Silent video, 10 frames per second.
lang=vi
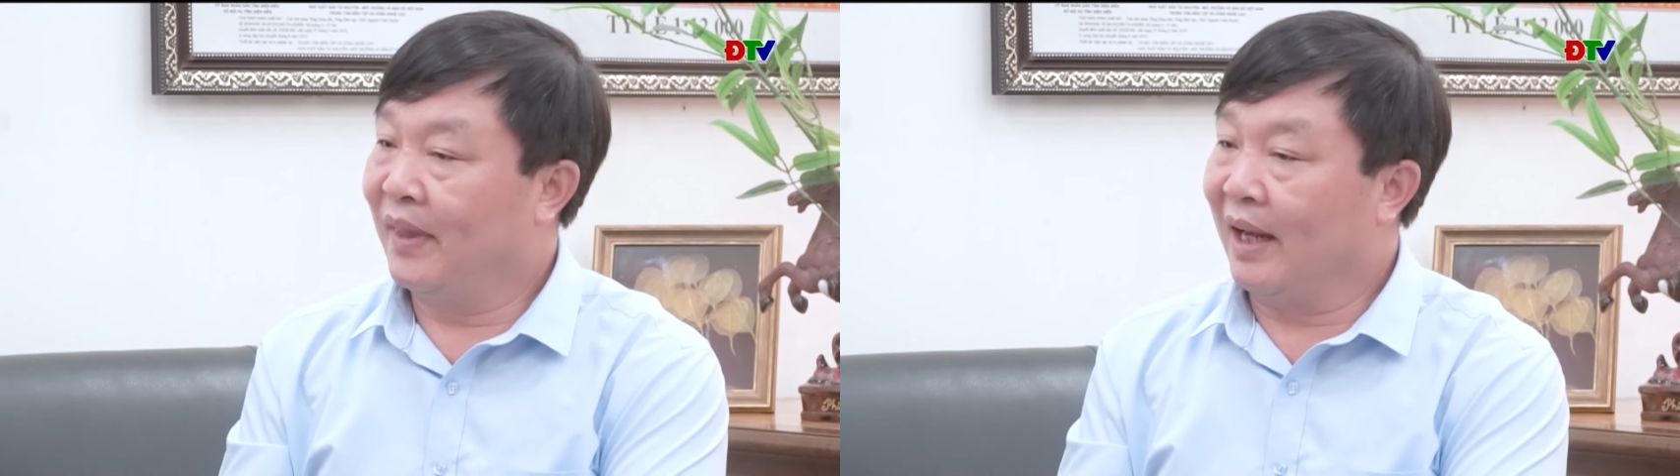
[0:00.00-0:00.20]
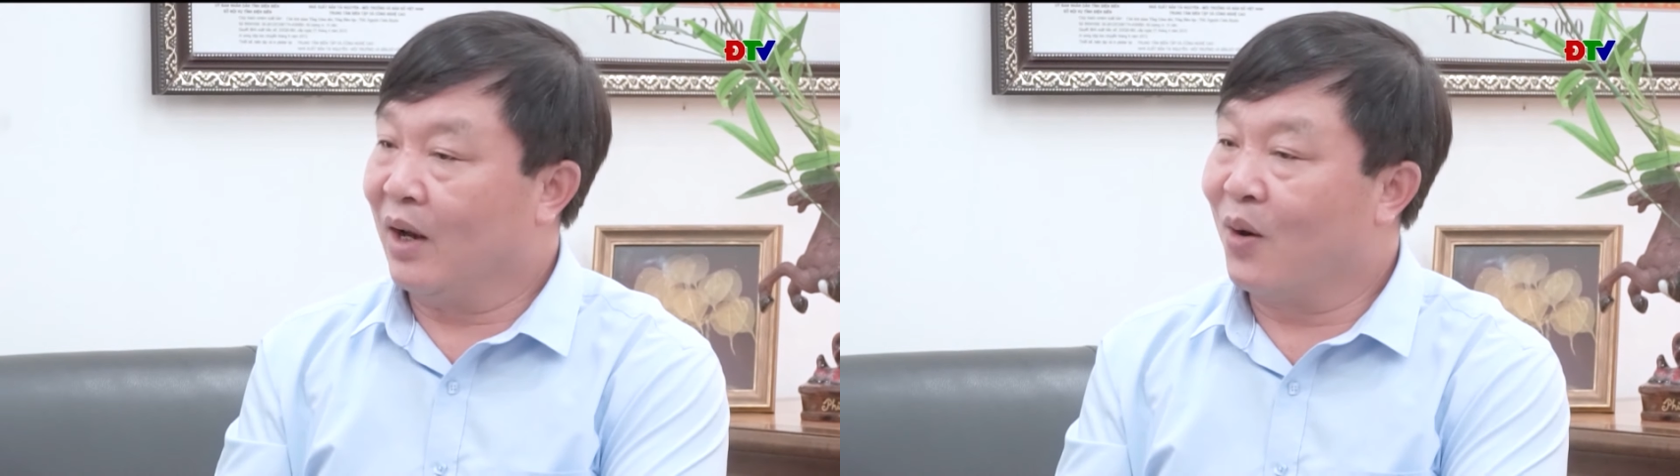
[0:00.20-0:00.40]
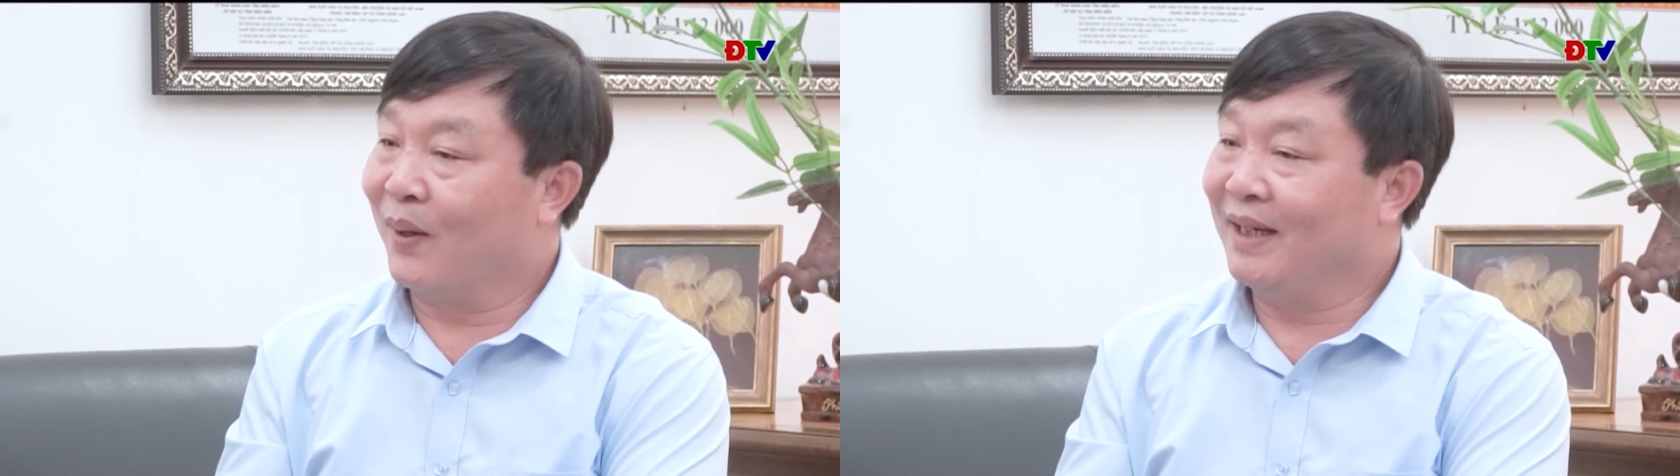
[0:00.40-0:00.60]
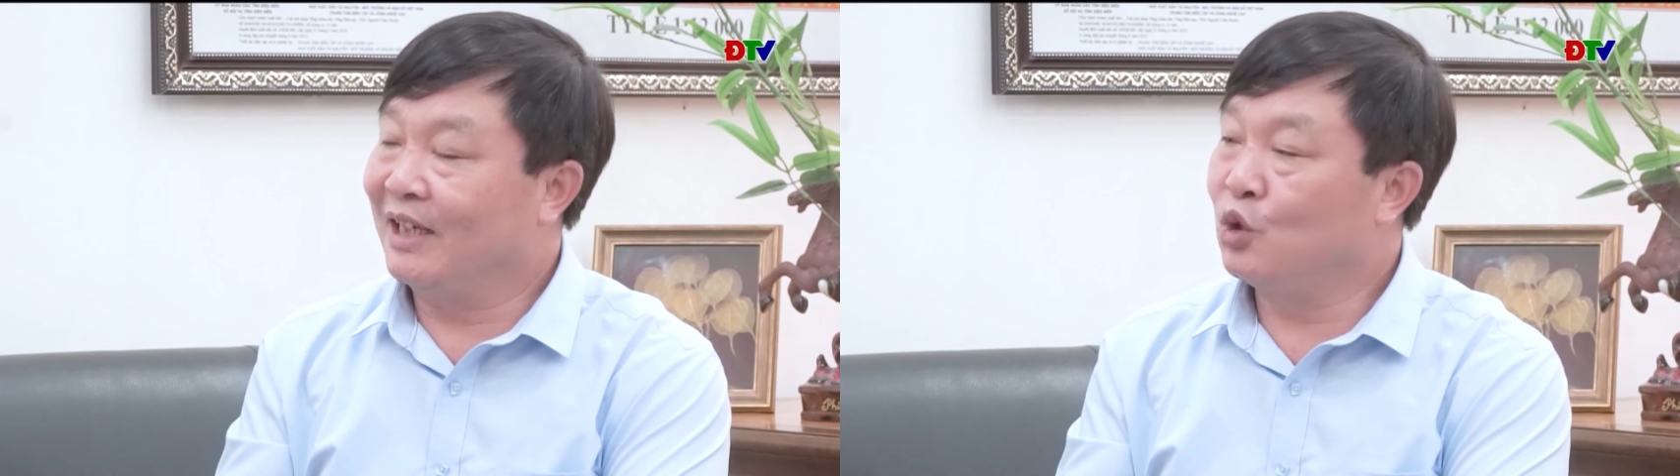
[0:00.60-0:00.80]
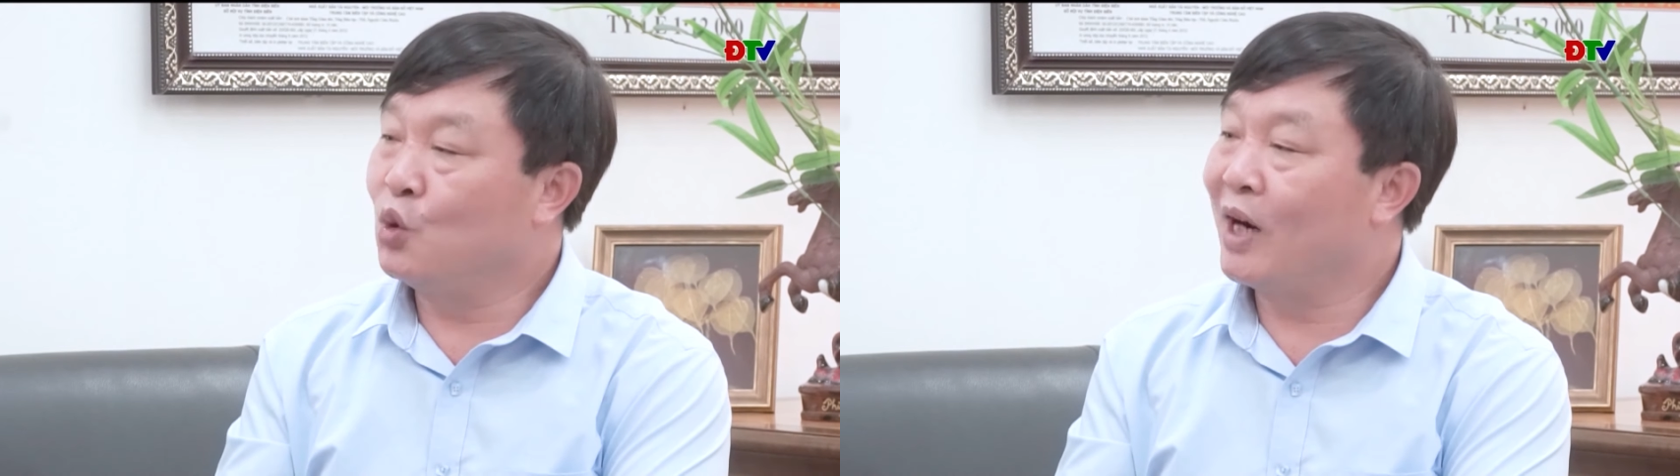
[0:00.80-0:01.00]
để đón
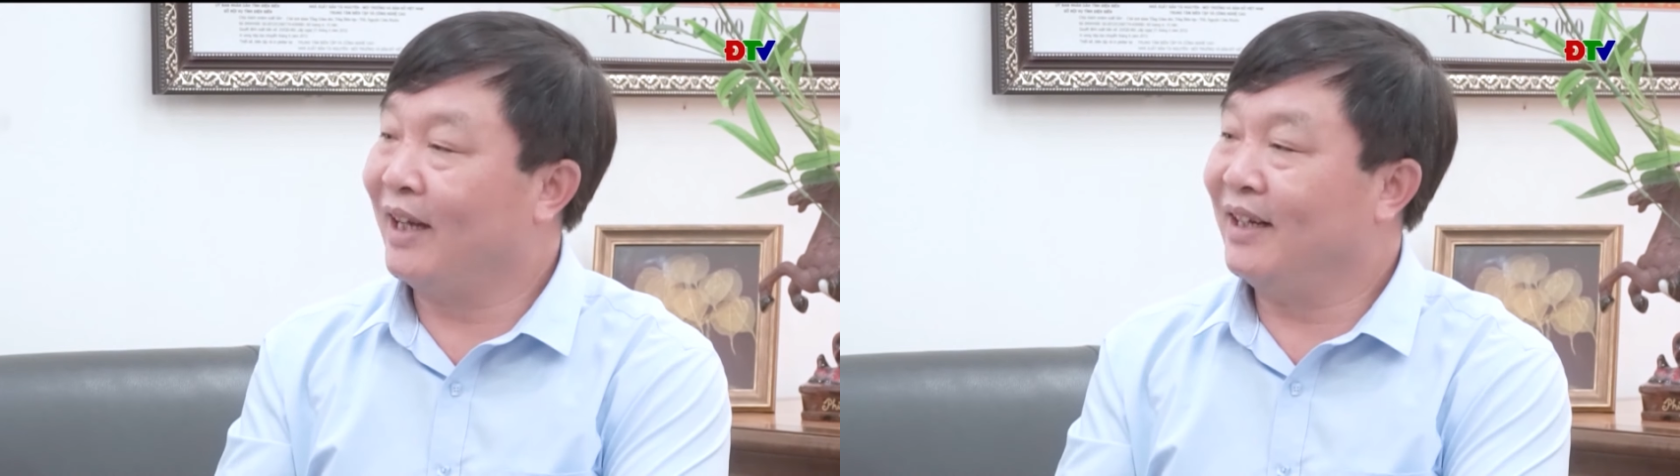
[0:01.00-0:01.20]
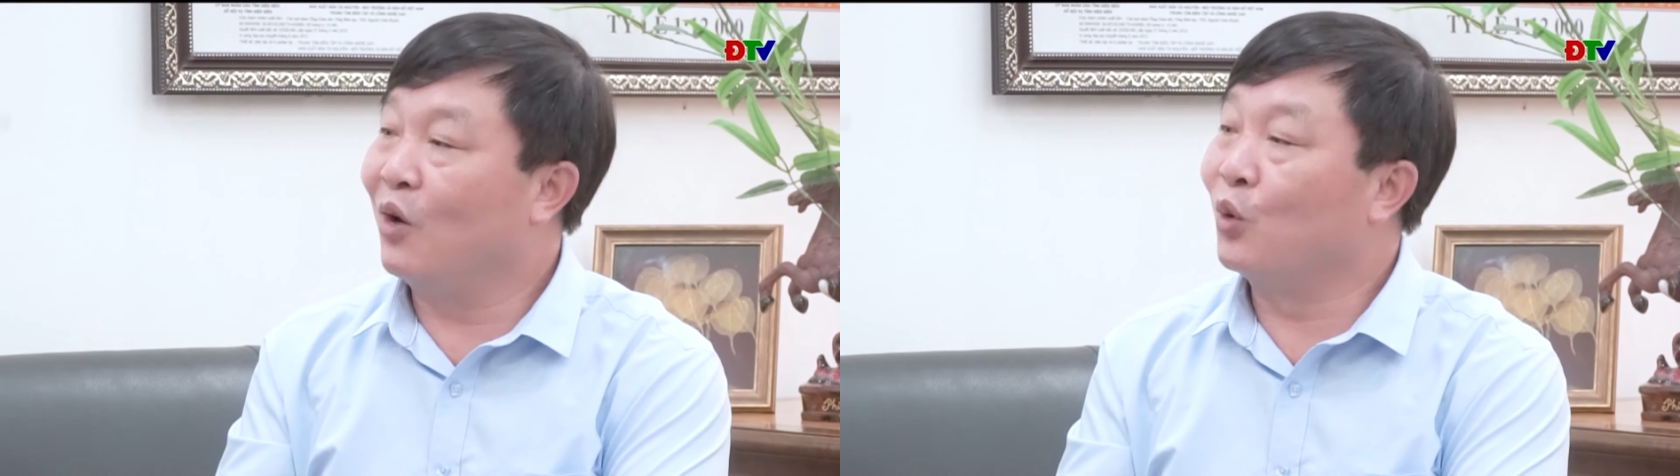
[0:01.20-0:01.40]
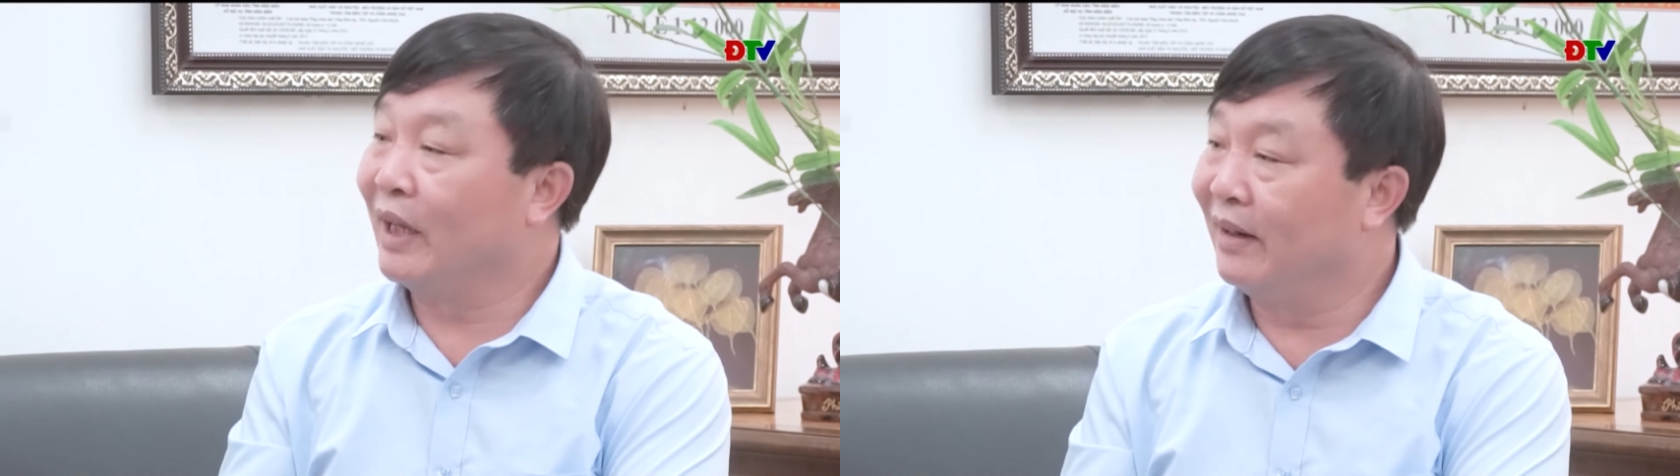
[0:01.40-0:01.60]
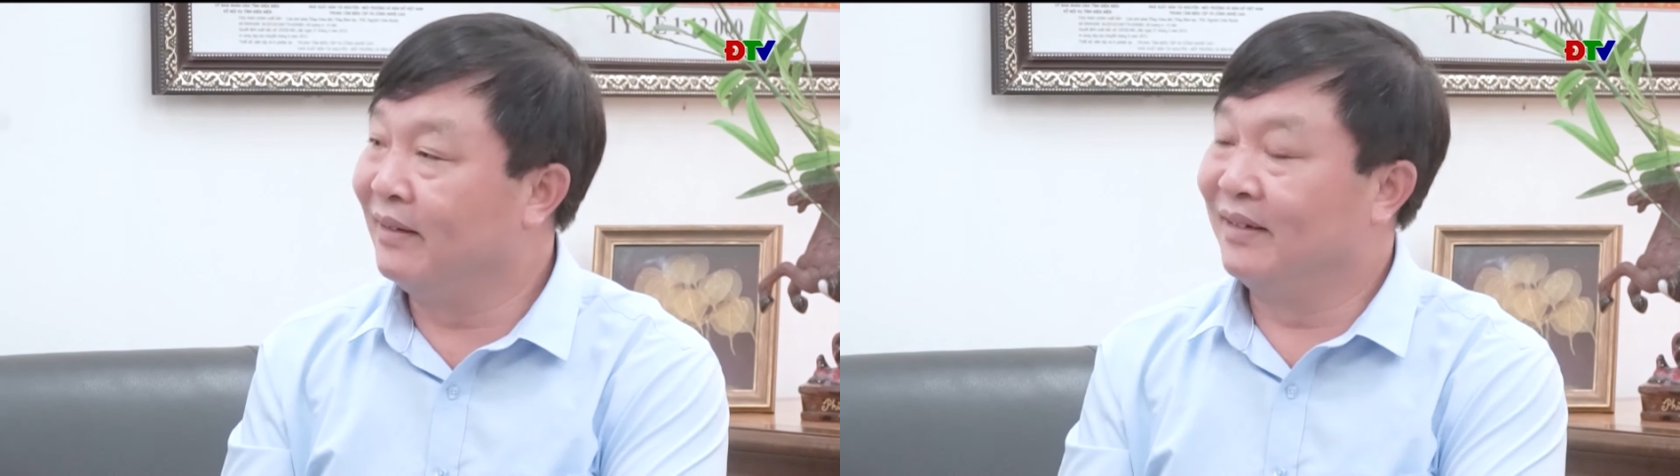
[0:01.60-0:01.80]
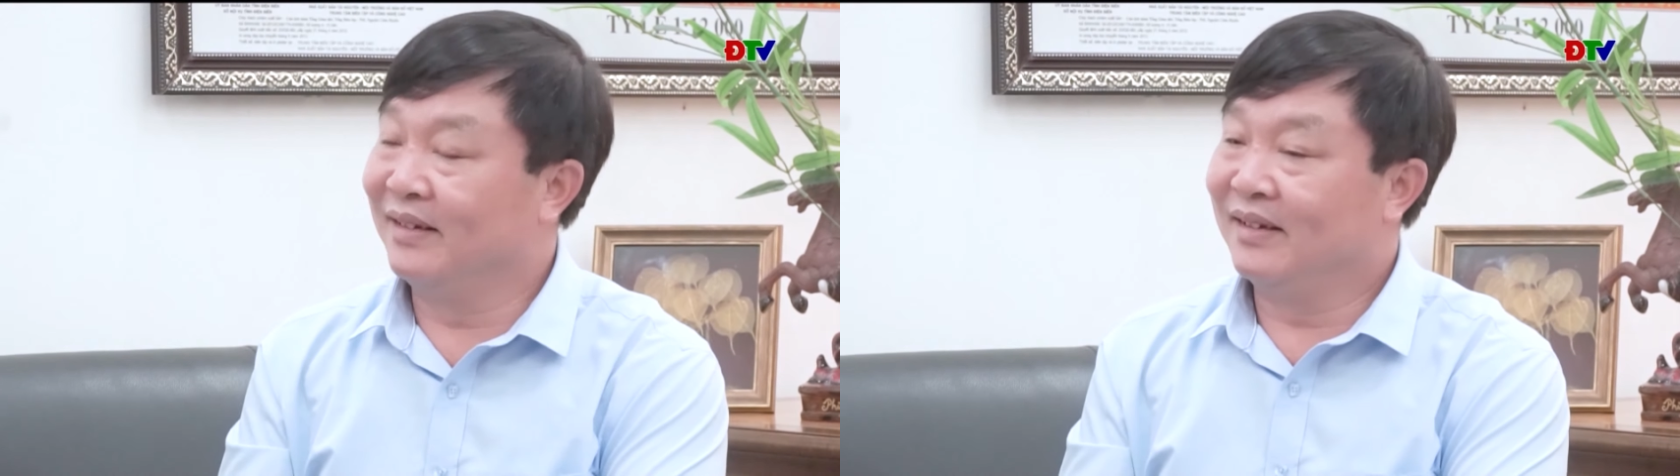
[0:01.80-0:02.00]
những du khách đầu tiên